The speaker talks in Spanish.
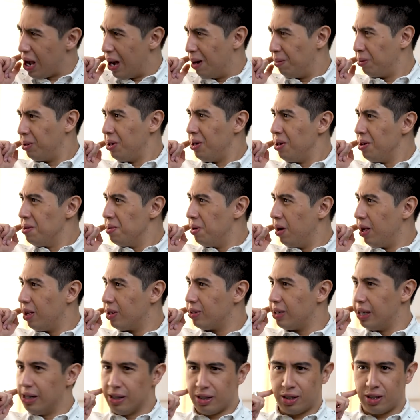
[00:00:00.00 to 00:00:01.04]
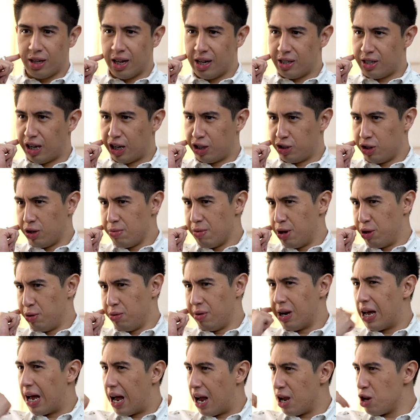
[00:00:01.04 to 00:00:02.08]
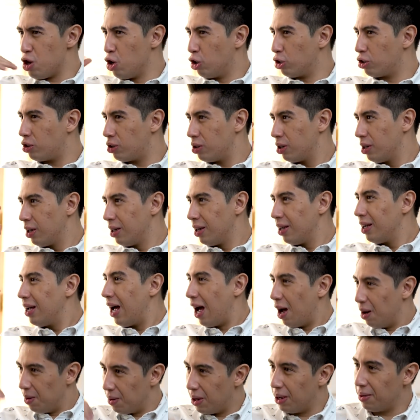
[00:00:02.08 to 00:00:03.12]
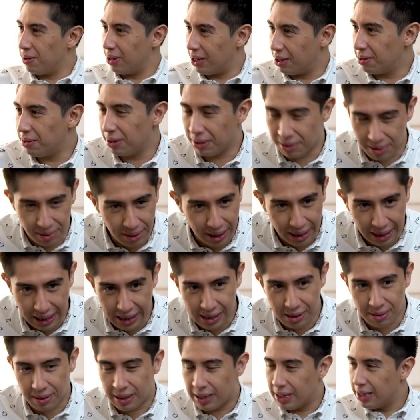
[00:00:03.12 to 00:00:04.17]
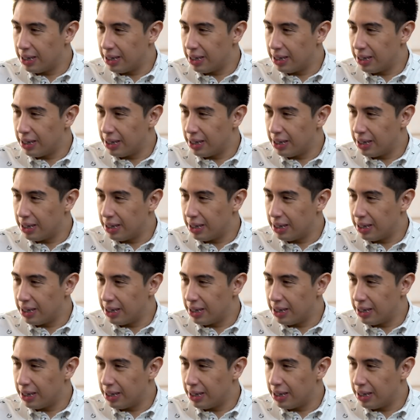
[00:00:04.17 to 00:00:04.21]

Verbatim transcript: cabrón, güey. O sea, el, sazón me dura años. Ah, güey, Exacto. Ah, güey,